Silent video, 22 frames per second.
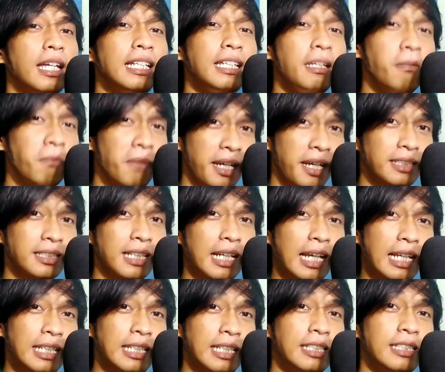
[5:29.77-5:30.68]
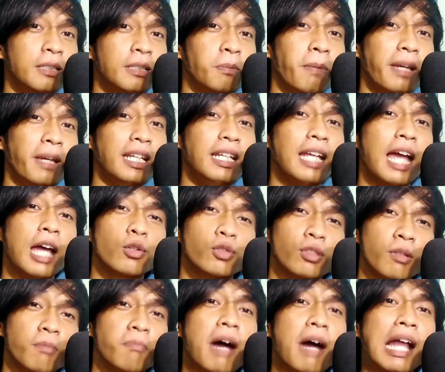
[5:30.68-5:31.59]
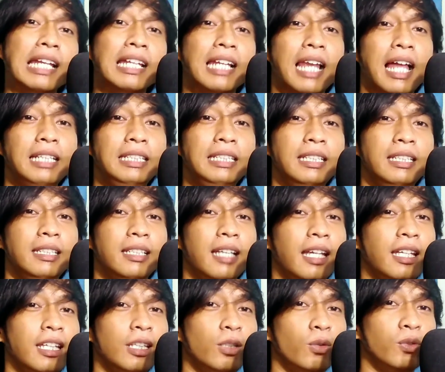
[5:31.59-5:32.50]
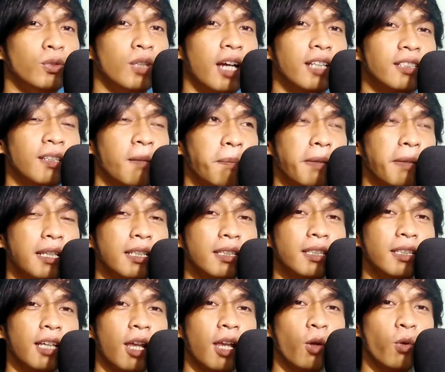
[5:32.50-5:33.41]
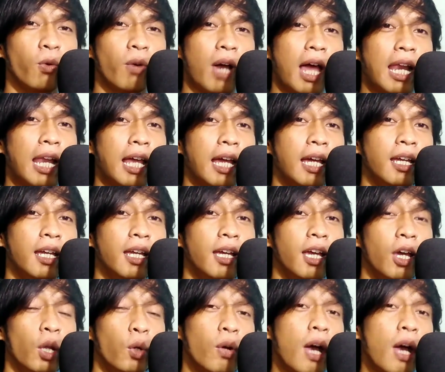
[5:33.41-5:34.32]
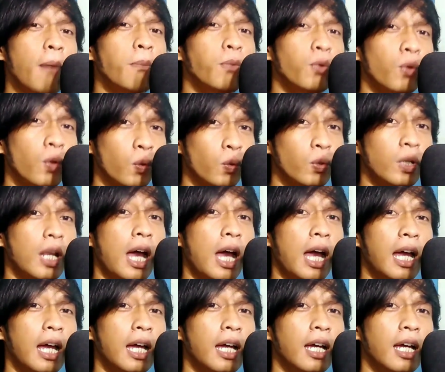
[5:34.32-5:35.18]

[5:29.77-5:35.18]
gimana caranya cepek ini harus kembali lagi kayak gitu jangan sampai ketika lu kalah lu kabur udah